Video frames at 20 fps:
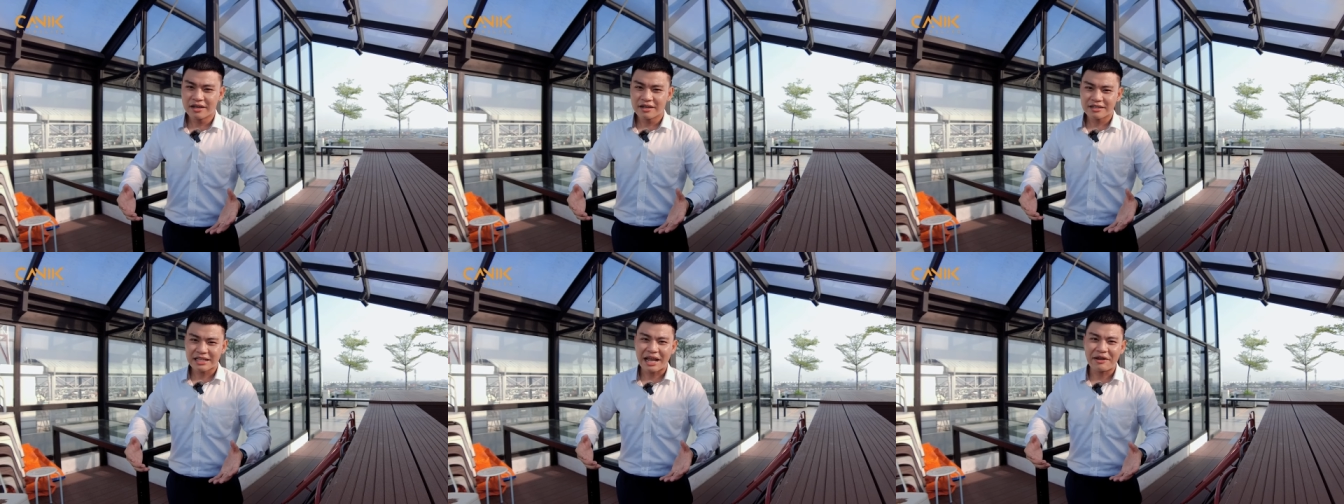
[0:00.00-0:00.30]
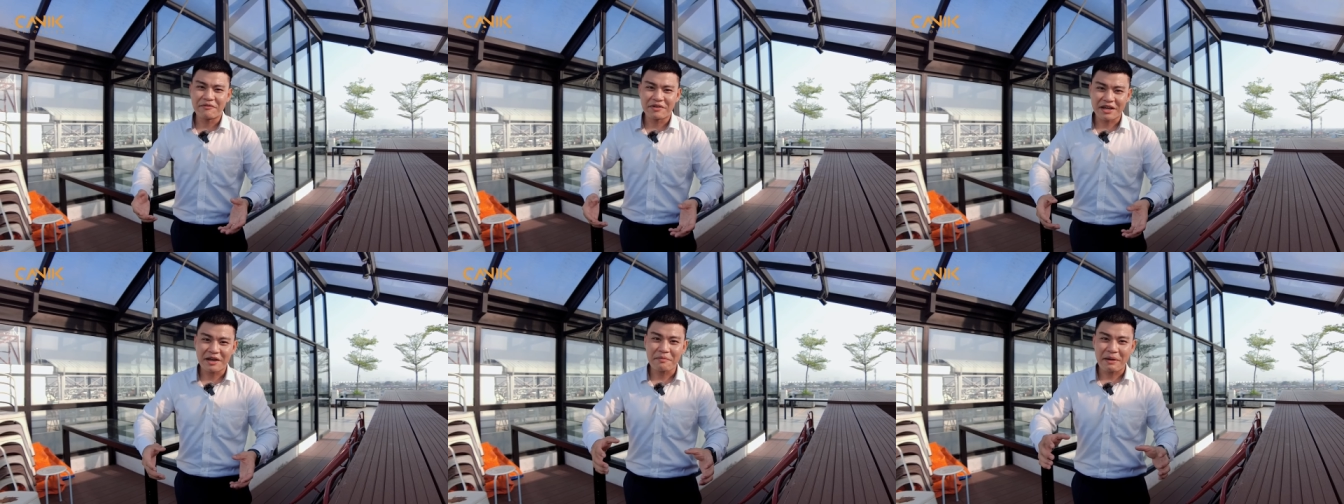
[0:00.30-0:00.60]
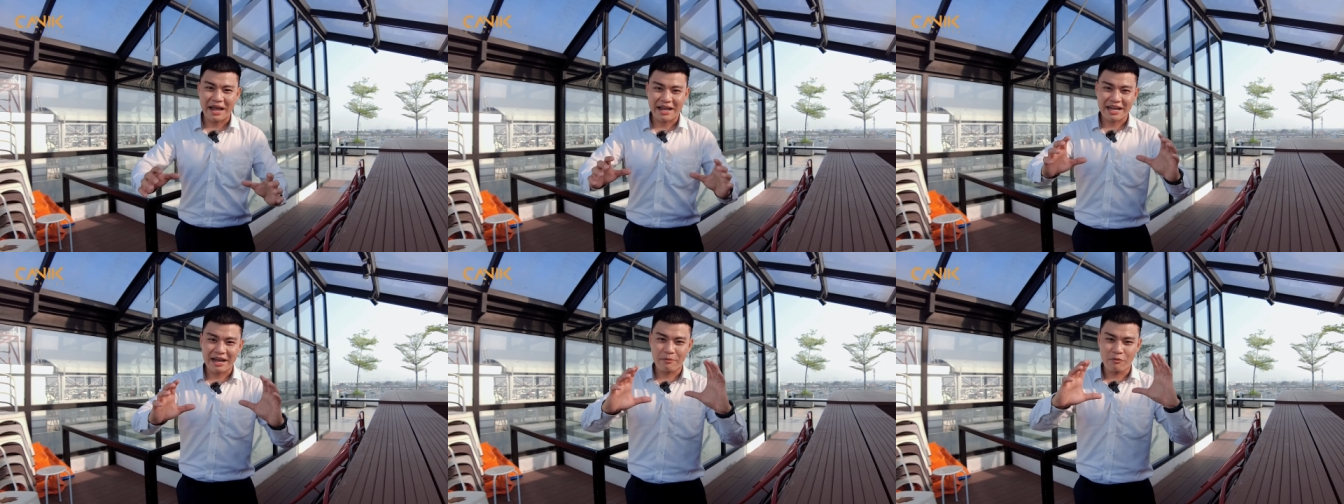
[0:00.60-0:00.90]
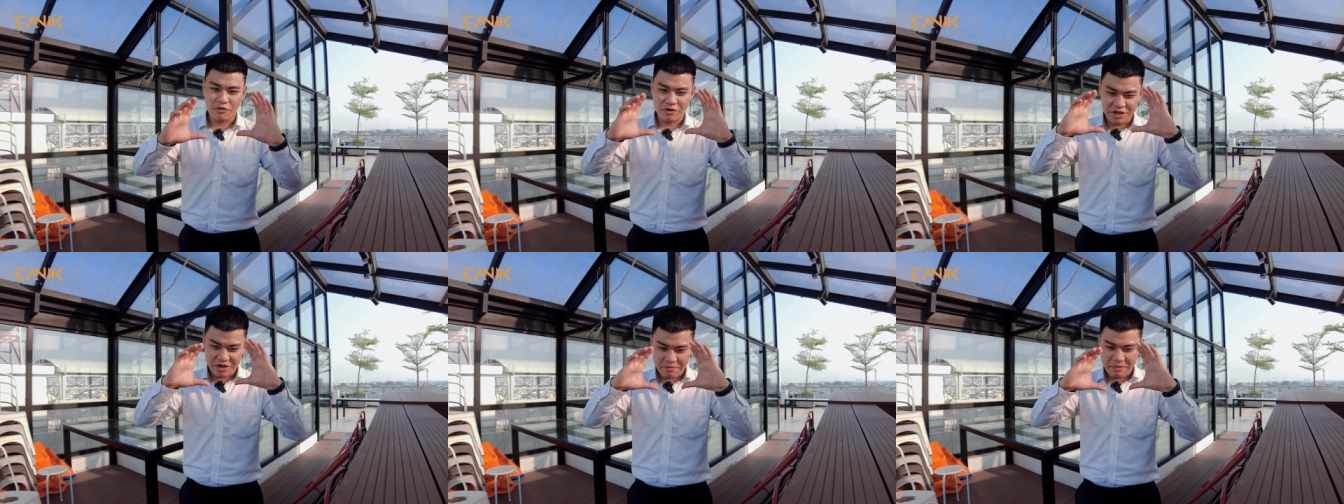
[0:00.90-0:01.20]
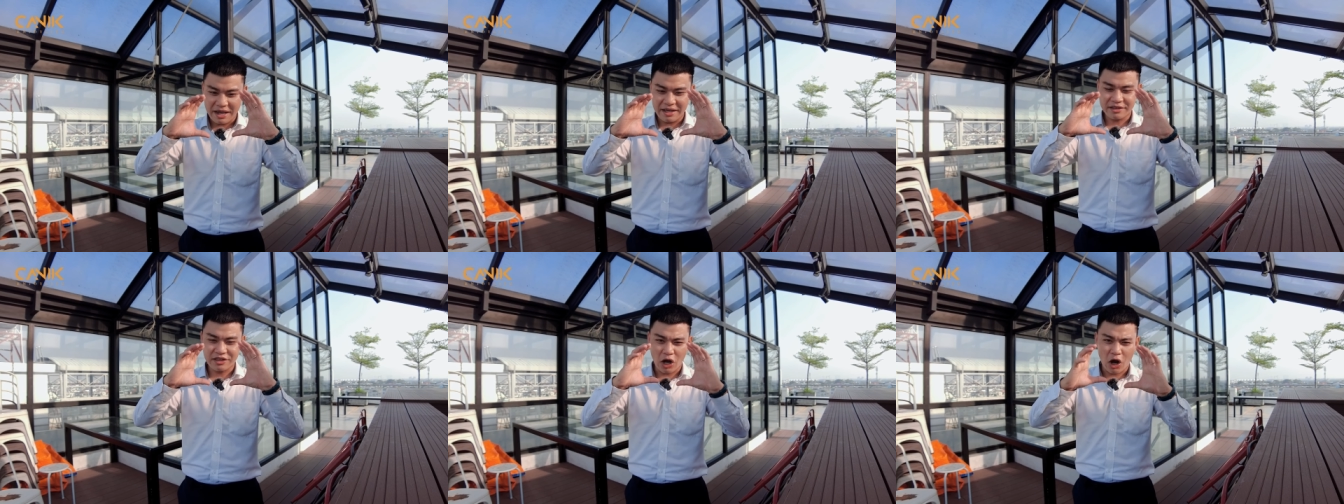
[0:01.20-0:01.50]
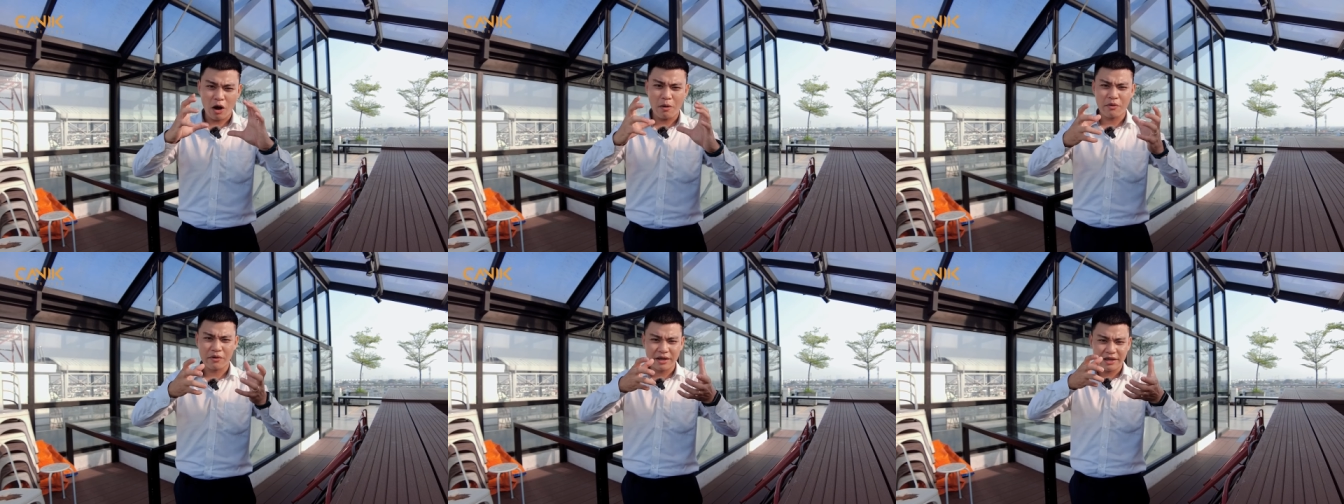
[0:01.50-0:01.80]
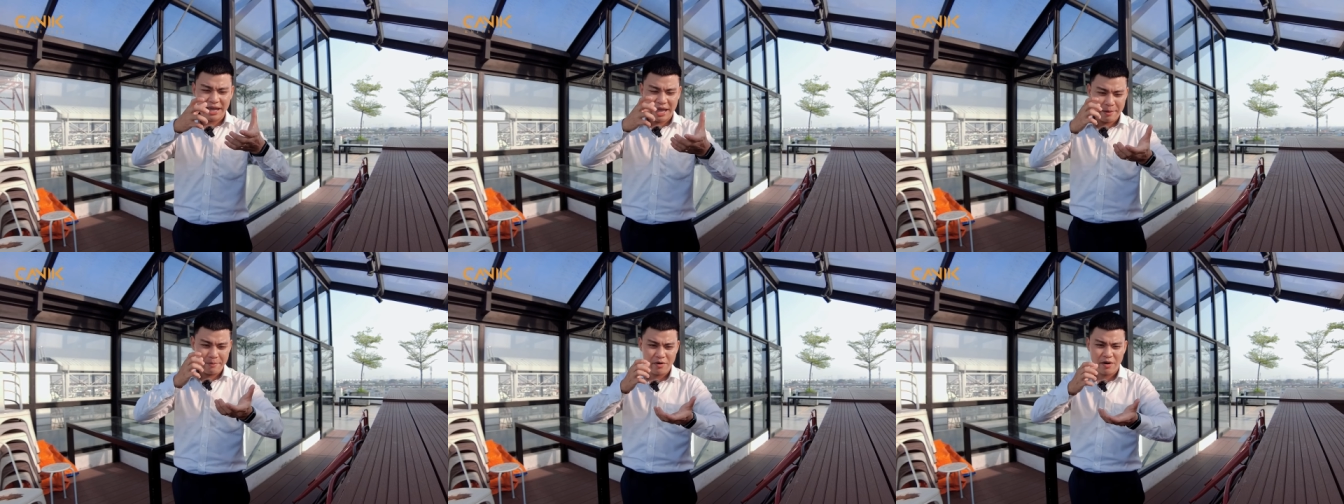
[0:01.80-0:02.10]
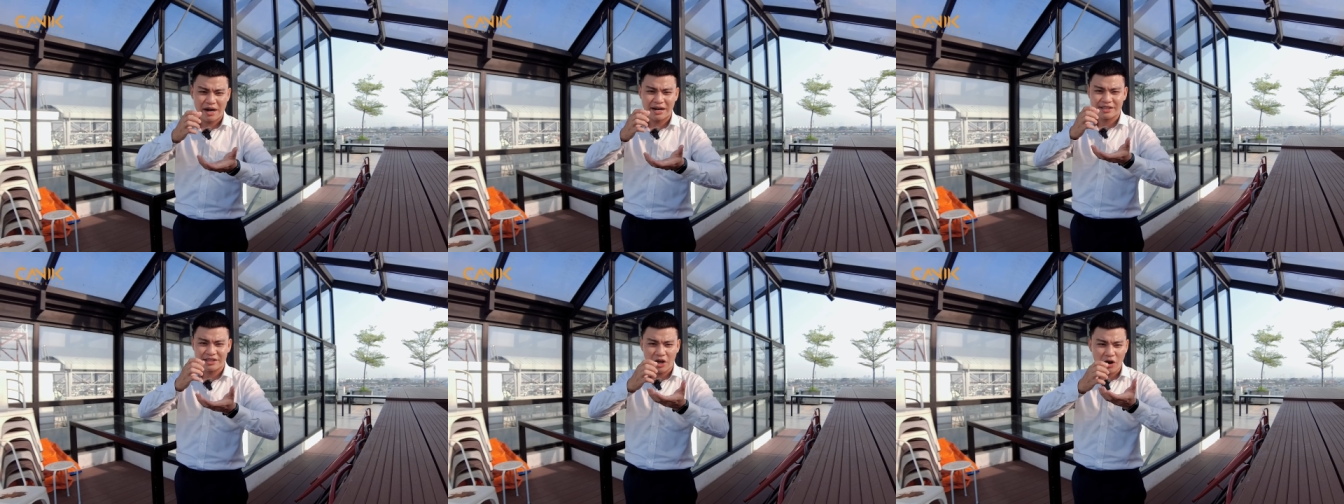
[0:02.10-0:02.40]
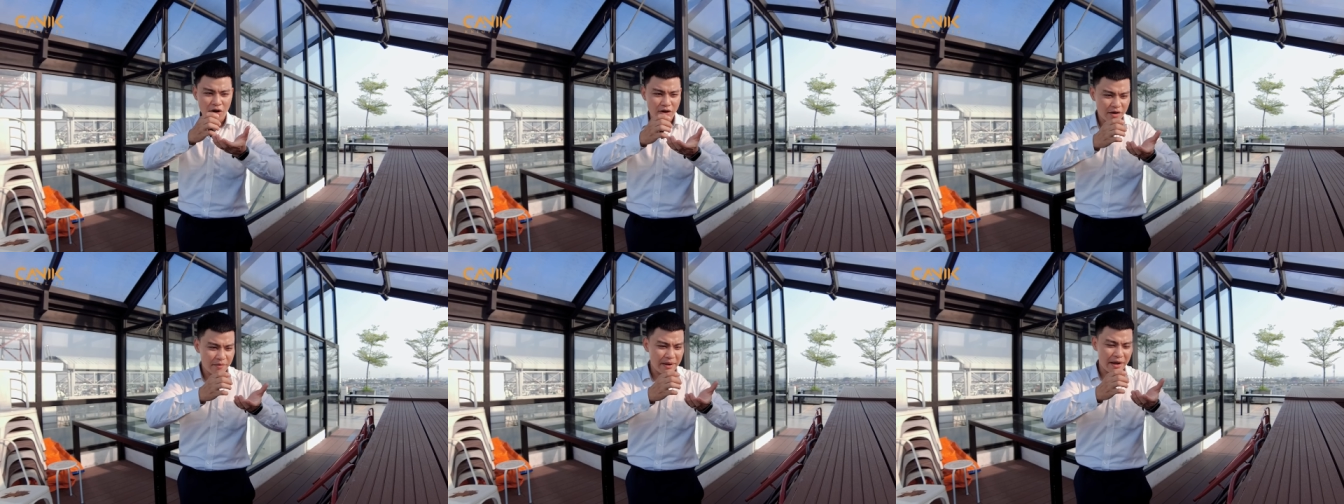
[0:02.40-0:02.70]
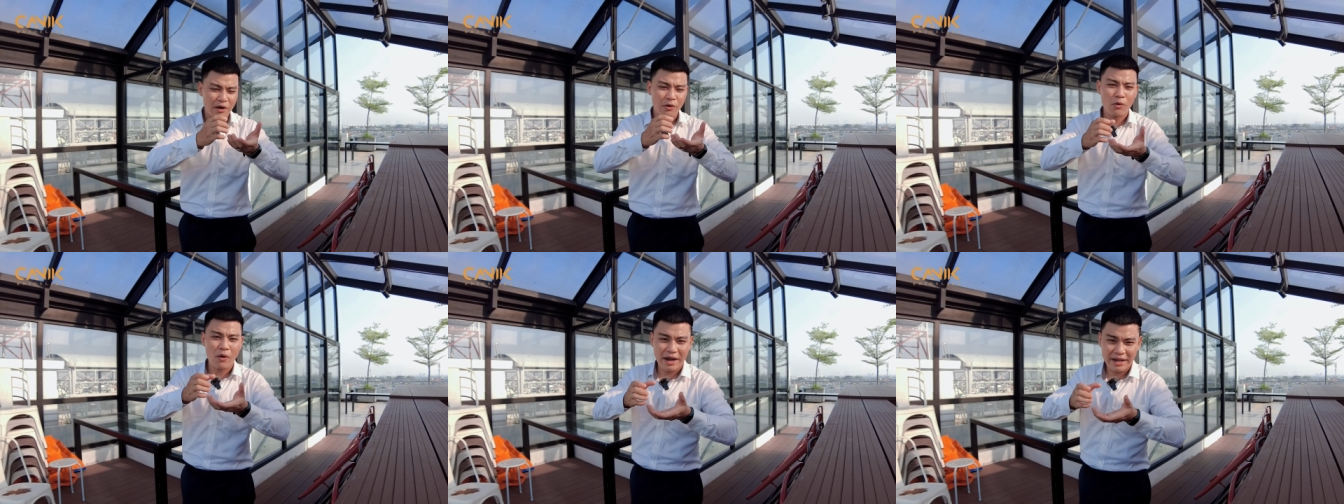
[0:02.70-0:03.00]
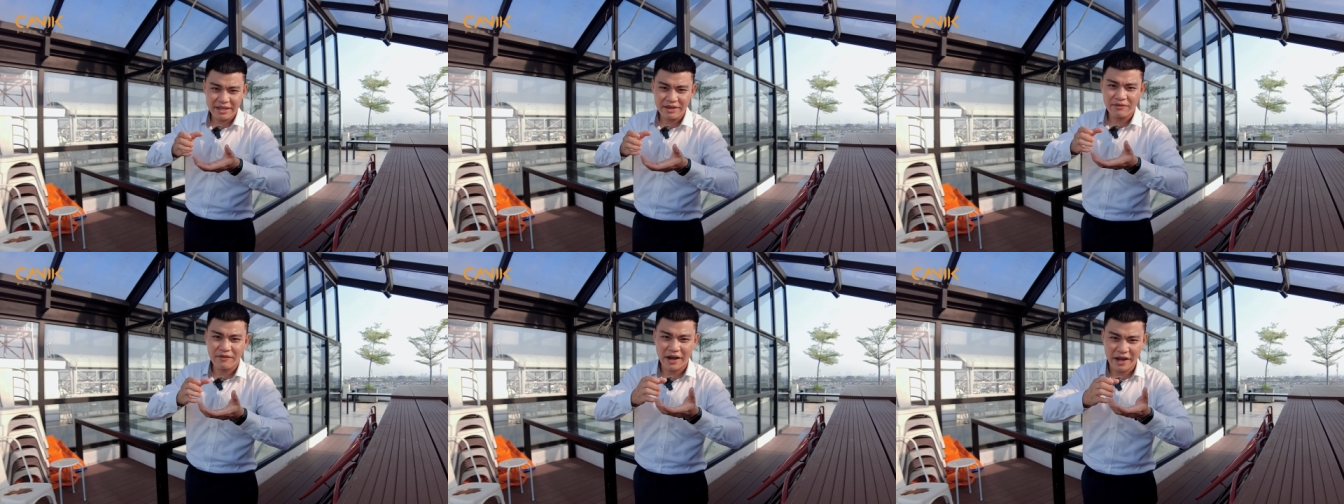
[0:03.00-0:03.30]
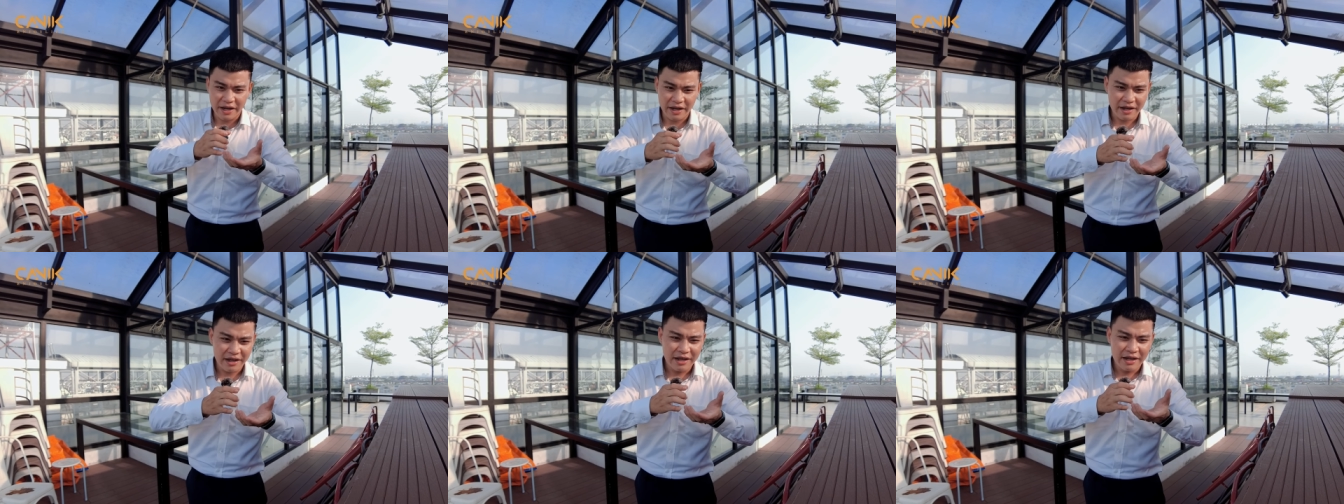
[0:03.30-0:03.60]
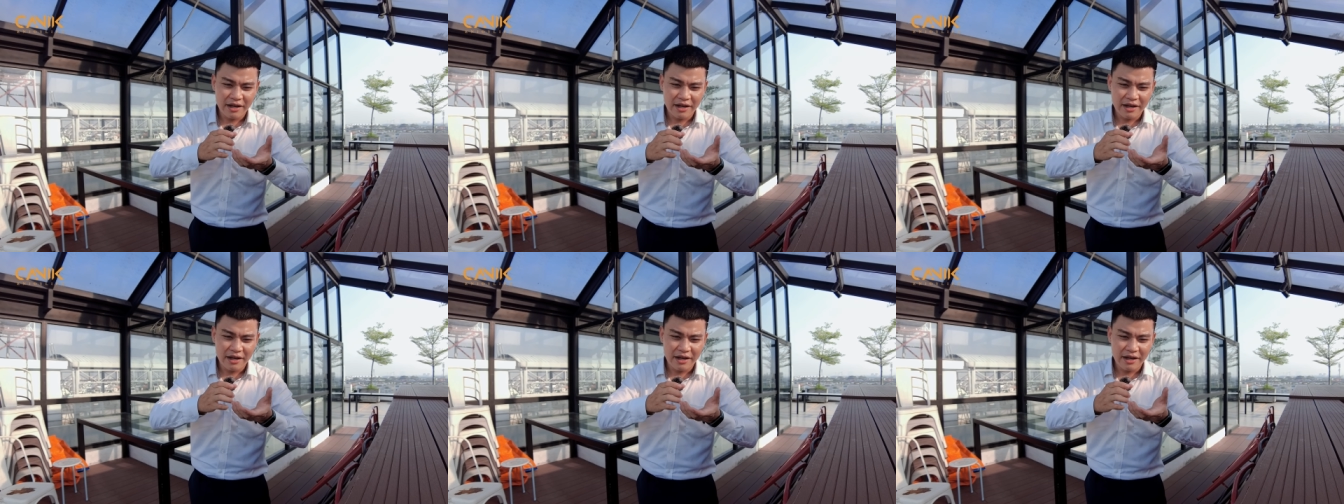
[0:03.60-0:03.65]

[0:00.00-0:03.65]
thay vì các bạn cầm một chiếc máy to một cái camera to các bạn quay như vậy